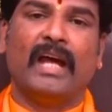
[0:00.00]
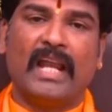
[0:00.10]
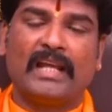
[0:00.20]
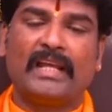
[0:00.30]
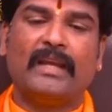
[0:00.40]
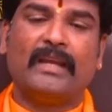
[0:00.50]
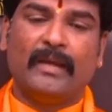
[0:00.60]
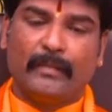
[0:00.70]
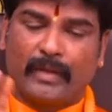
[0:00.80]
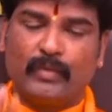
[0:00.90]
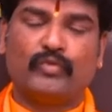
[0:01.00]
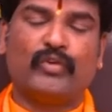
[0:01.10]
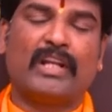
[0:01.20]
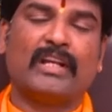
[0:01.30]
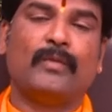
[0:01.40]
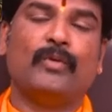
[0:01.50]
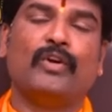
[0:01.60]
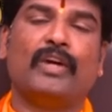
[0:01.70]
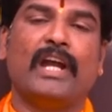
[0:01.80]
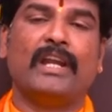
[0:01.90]
అలాగే ప్రభుత్వ
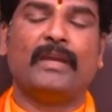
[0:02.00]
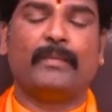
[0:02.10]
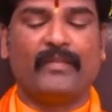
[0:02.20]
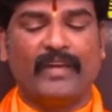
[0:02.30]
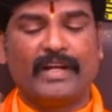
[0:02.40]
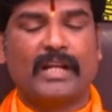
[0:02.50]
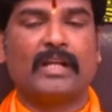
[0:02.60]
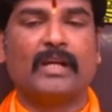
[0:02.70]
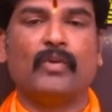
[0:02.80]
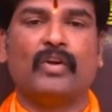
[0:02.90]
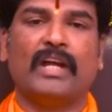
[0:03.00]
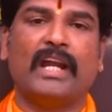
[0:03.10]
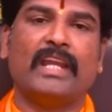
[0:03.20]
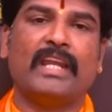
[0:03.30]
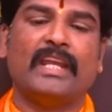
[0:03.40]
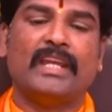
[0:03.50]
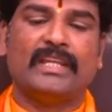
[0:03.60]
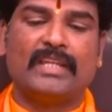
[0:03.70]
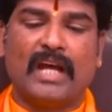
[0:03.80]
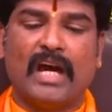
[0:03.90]
రంగంలో కానీ ప్రైవేట్ రంగంలో కానీ
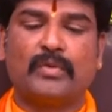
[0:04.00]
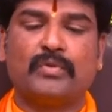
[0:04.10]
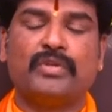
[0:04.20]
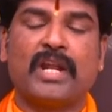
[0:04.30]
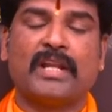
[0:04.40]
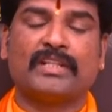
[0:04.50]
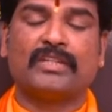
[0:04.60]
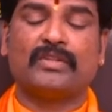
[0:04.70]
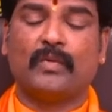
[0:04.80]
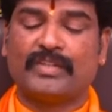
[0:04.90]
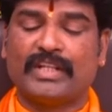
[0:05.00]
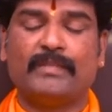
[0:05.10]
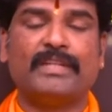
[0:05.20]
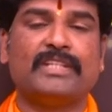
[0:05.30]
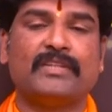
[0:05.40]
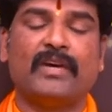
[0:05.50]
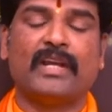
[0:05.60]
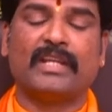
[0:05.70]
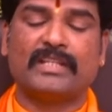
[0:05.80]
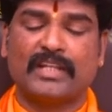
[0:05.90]
ఈ ఆరుద్ర నక్షత్రంలో జన్మించిన
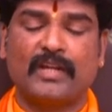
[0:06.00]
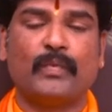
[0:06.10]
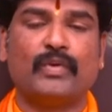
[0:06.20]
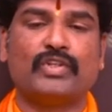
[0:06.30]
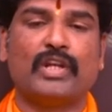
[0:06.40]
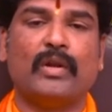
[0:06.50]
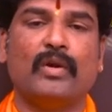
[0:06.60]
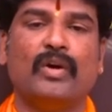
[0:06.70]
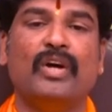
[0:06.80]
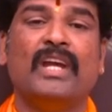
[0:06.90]
వారికి స్త్రీ పురుషులలో